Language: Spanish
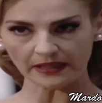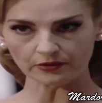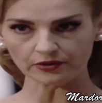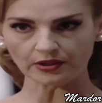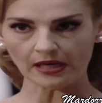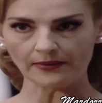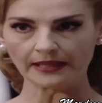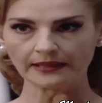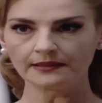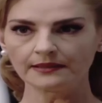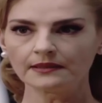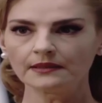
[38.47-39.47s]
me encontraba.
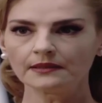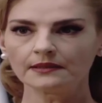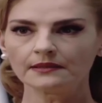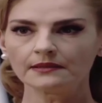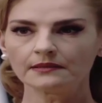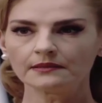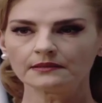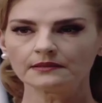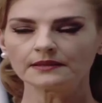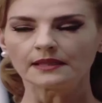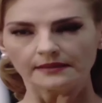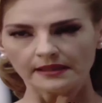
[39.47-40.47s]

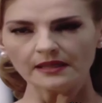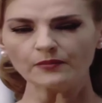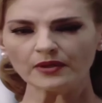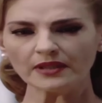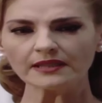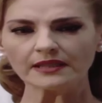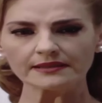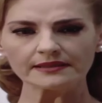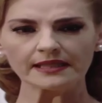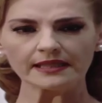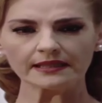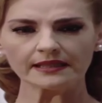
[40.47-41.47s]
Sentir la muerte tan
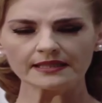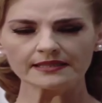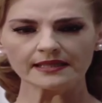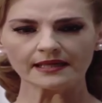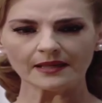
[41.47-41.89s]
cerca te hace